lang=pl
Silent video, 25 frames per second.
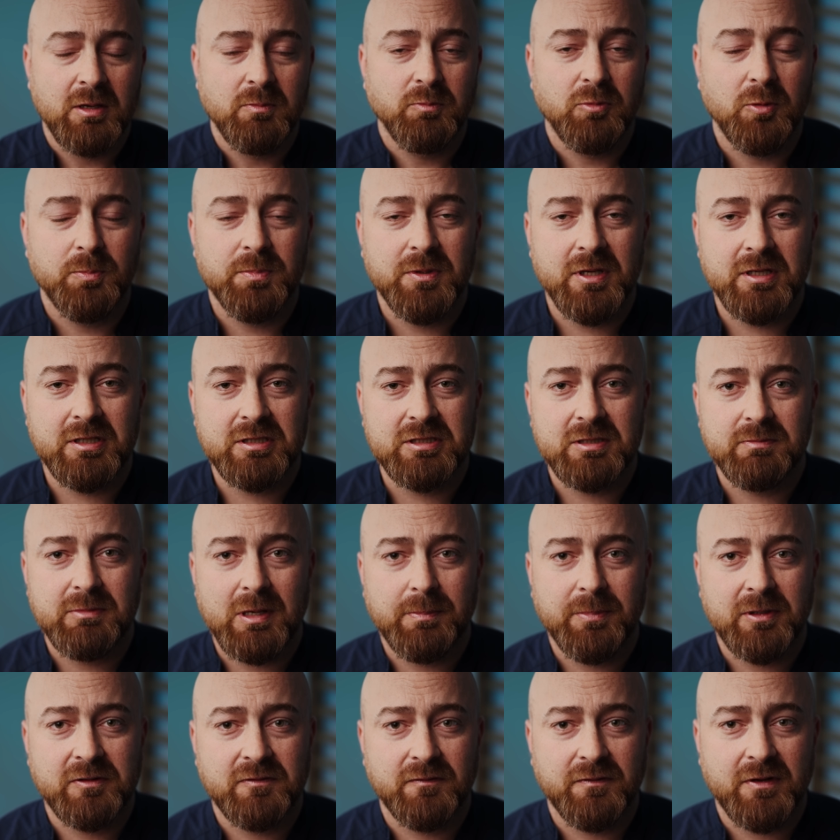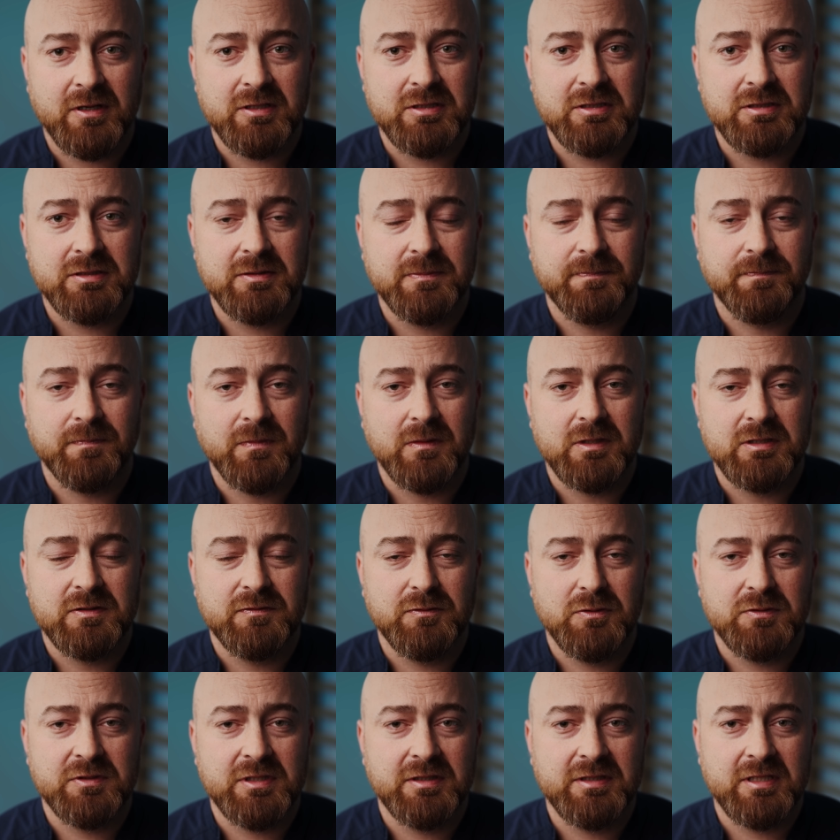Po pierwsze, mapa twarzy
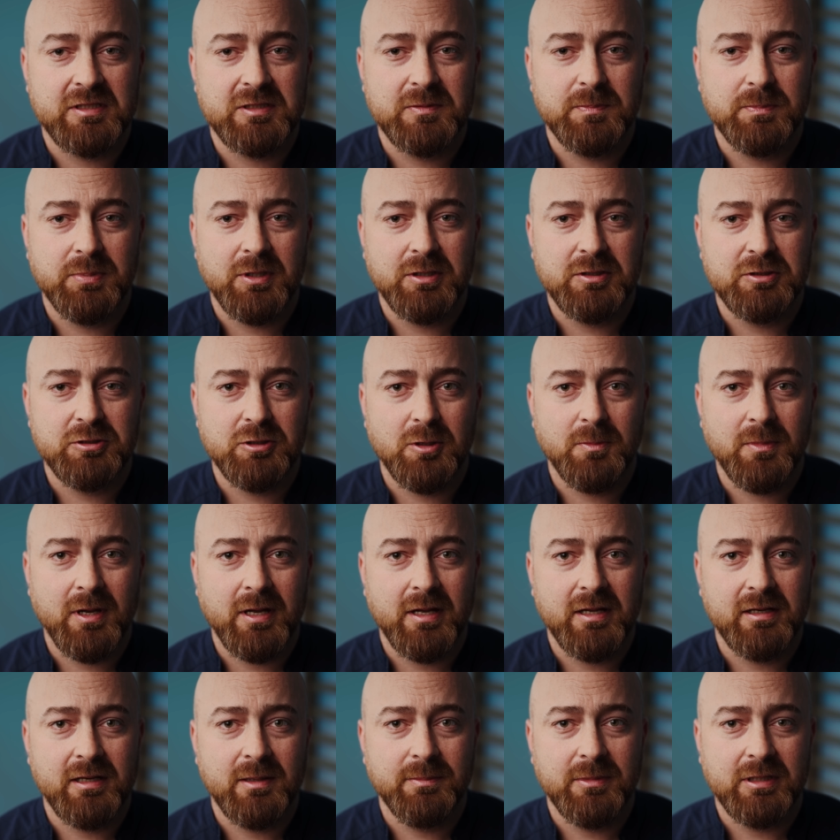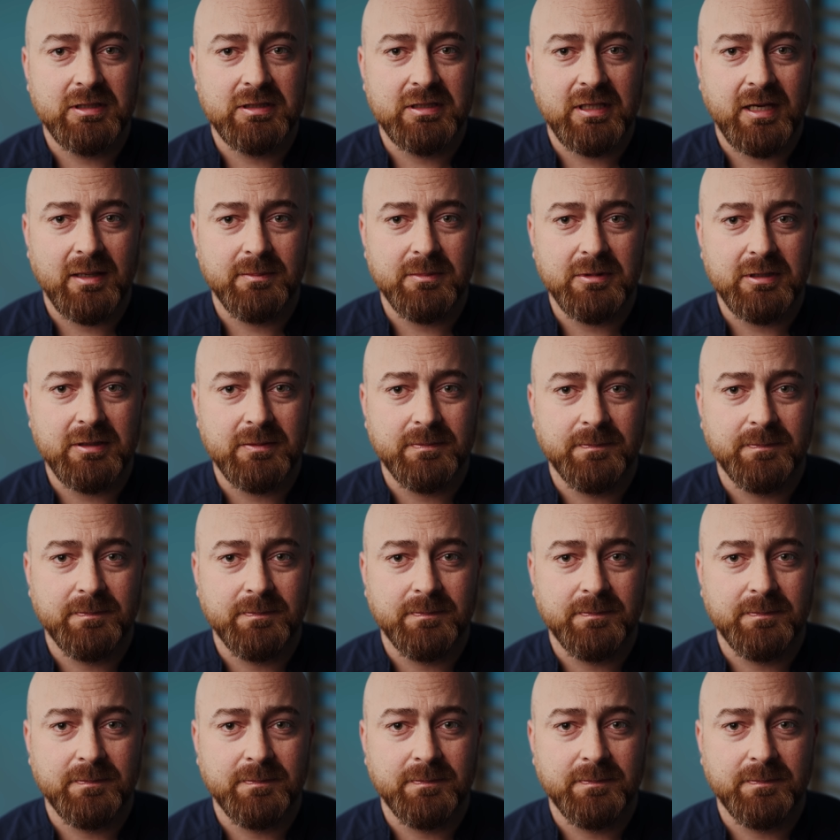związana z pięcioma elementami.